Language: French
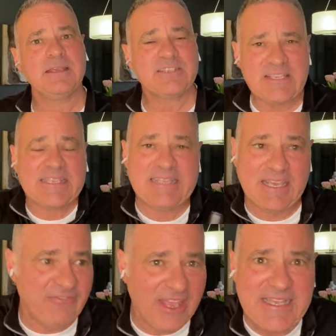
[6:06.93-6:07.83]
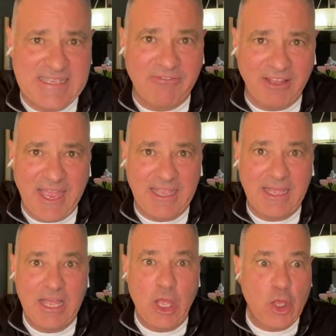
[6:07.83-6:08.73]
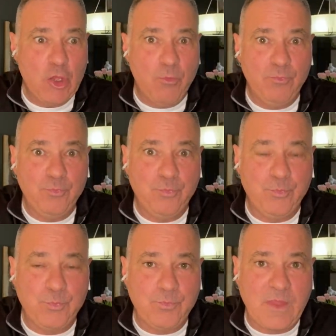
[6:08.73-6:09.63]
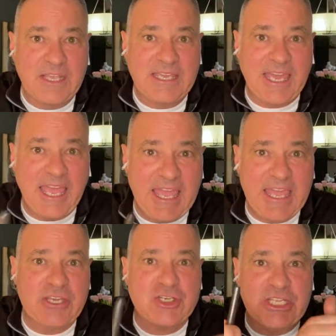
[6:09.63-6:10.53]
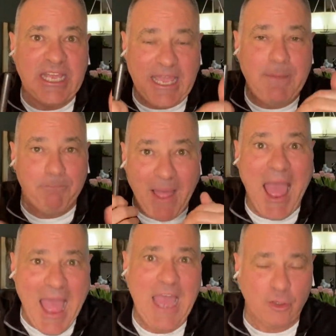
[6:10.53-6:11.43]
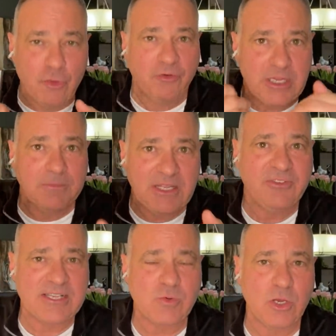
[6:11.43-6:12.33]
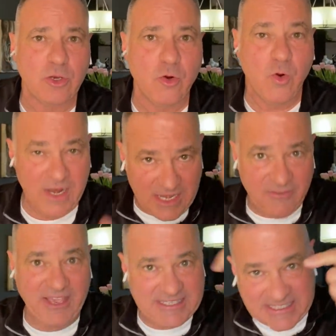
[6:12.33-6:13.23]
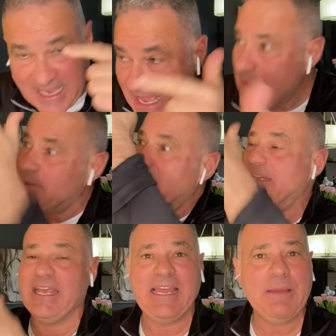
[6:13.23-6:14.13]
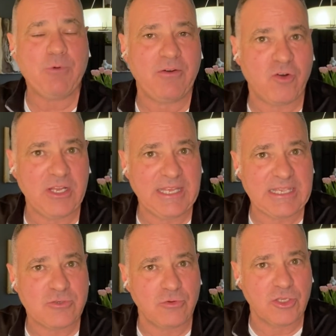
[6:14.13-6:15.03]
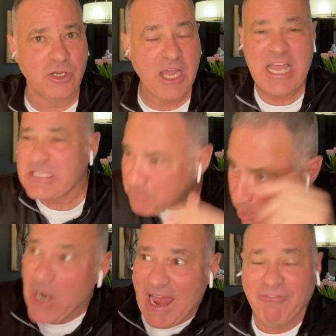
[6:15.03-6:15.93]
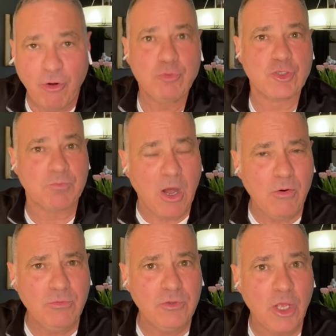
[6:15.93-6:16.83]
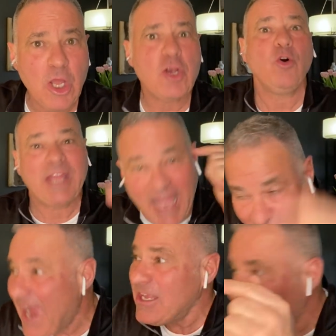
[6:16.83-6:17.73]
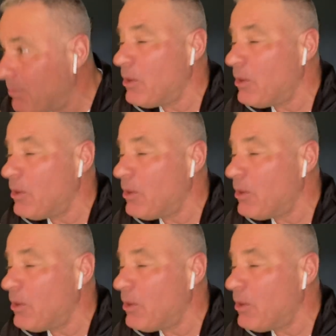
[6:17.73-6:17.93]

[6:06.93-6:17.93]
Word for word: Ça, c'est des vraies affaires créé, généré par le gouvernement de François Legault, les vaccins, puis les délais pour avoir les résultats. C'est pas la faute du monde qu'on arrête de